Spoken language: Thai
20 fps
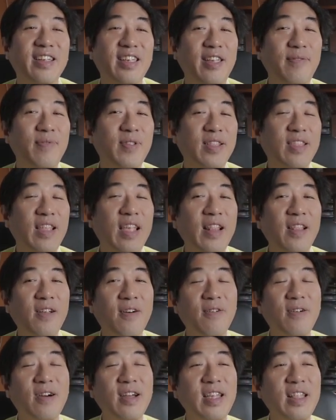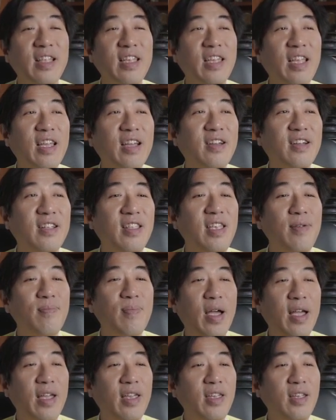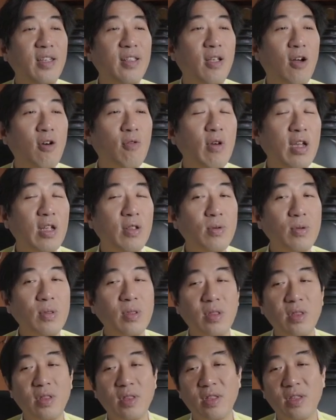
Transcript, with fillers: ครีมสเตียรอยด์อะไรเงี้ยเคยได้ยินไหมน้องวัยรุ่น